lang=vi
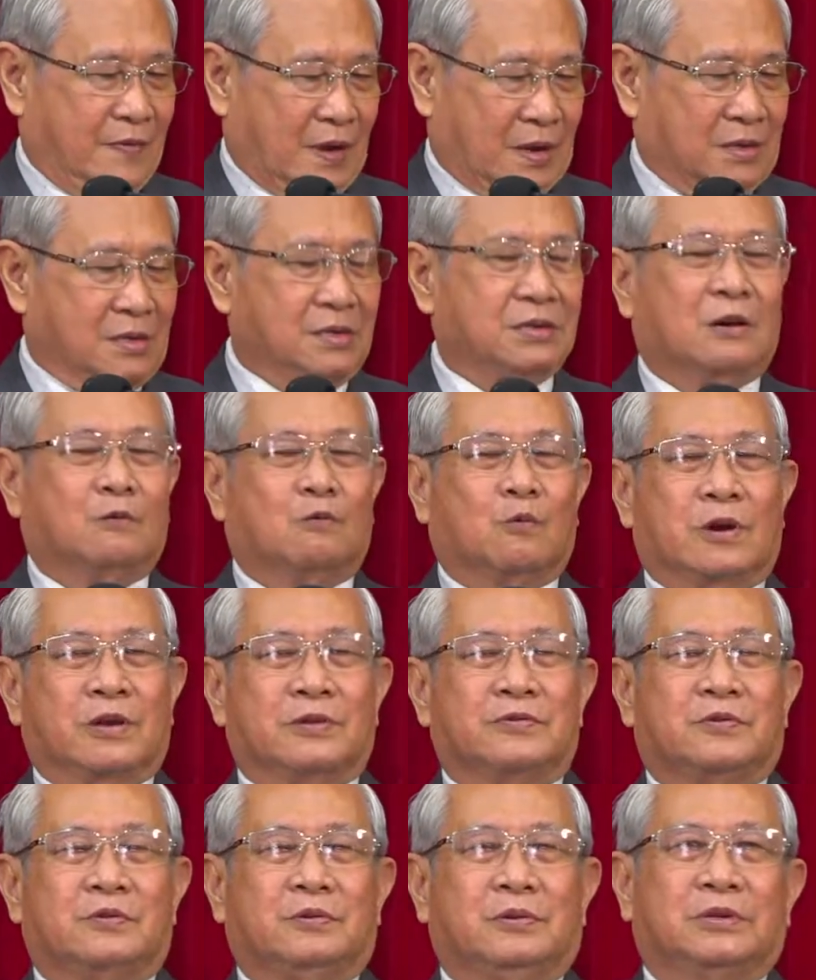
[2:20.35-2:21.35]
và cứ cầu
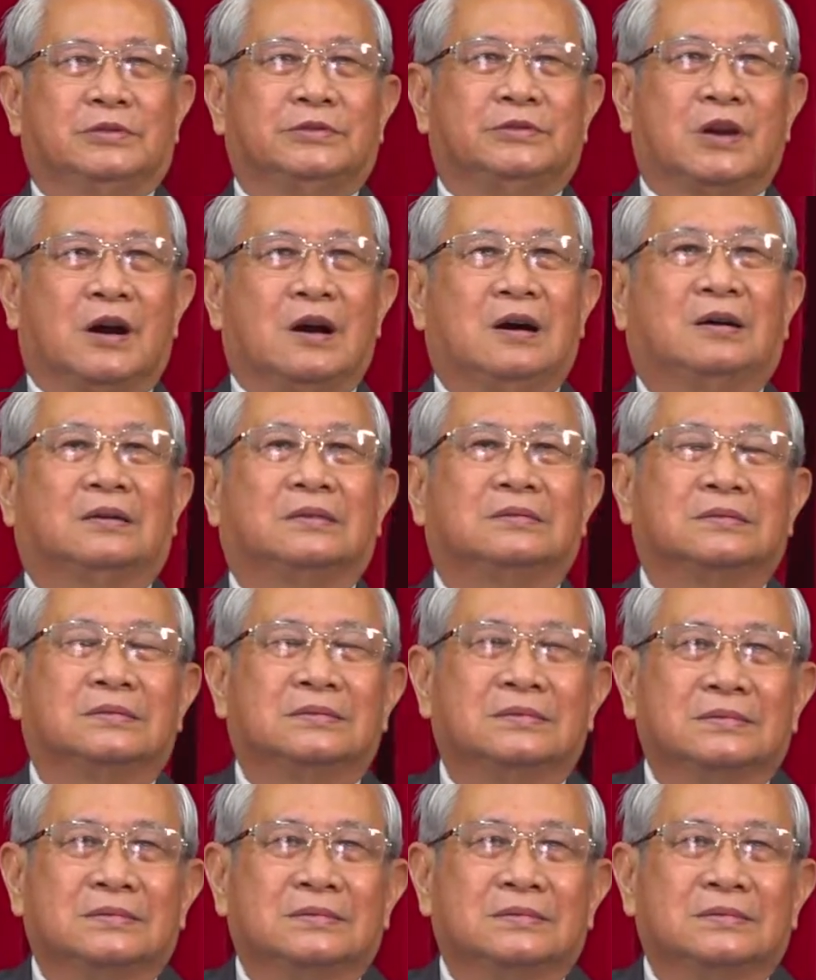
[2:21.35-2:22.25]
nguyện Chúa cho